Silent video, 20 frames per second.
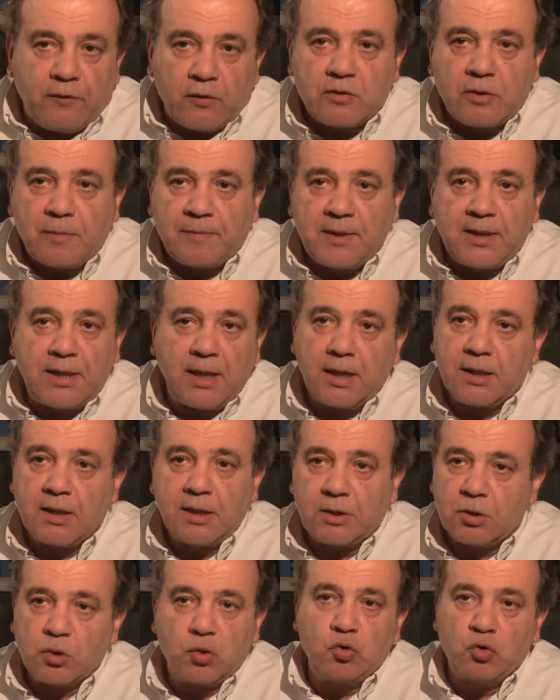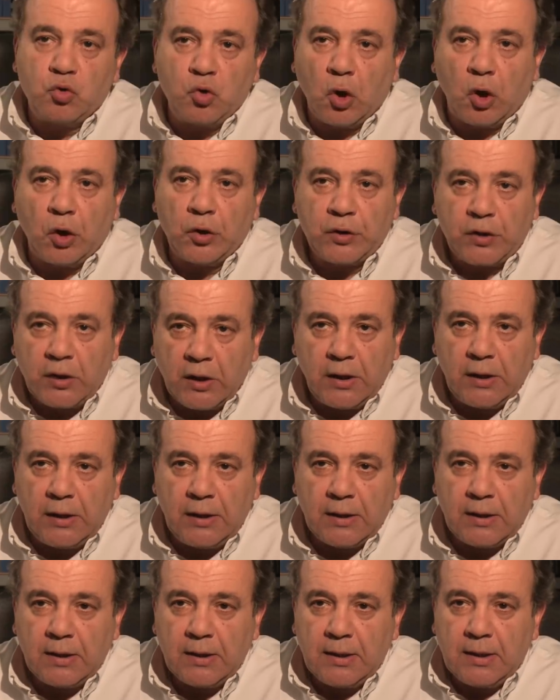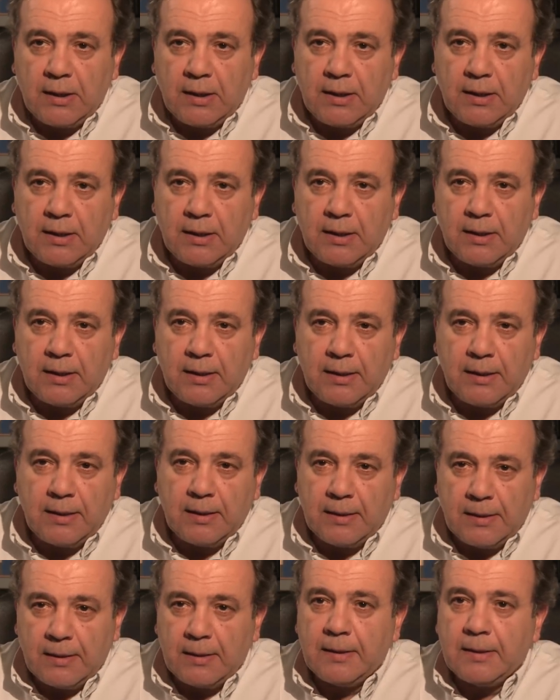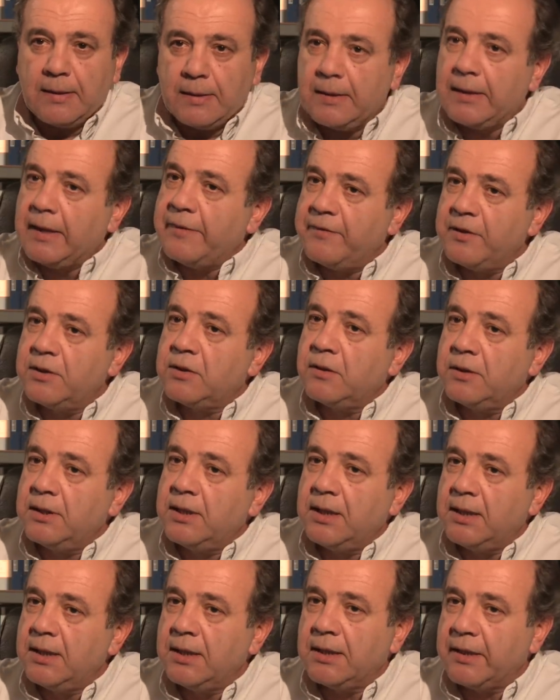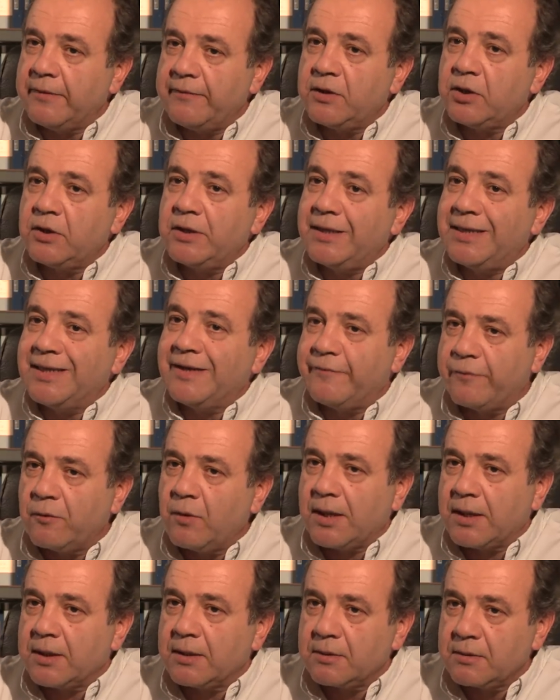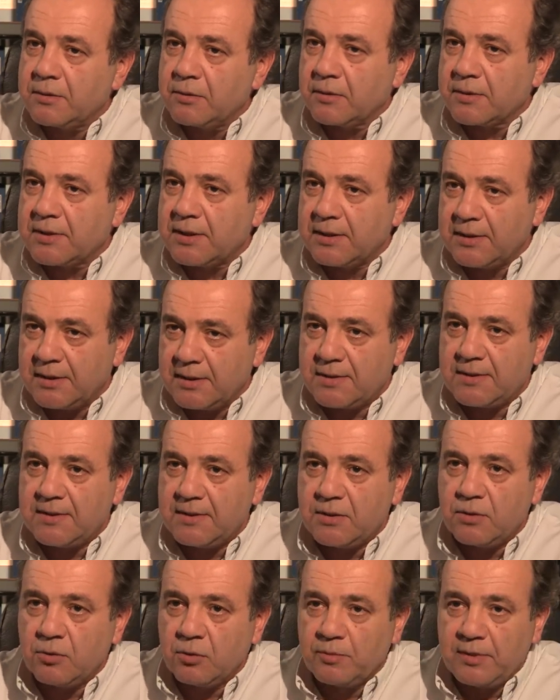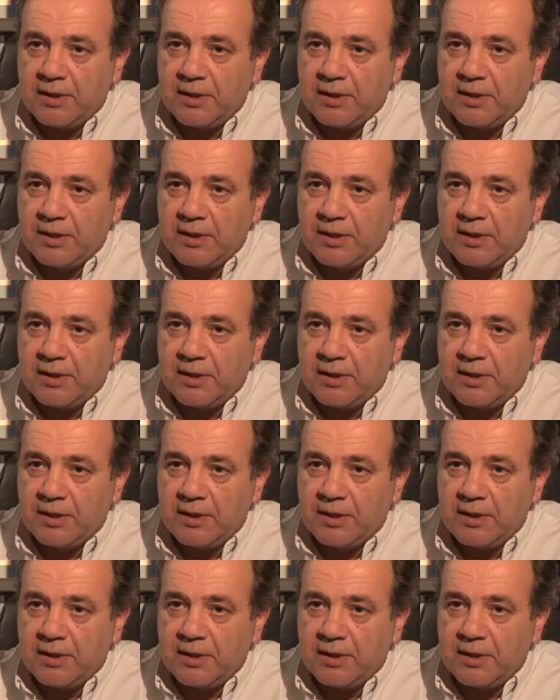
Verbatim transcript: François Picard, qui était une grande gueule, euh, avait, donné, avait donné de la voix sur cette décision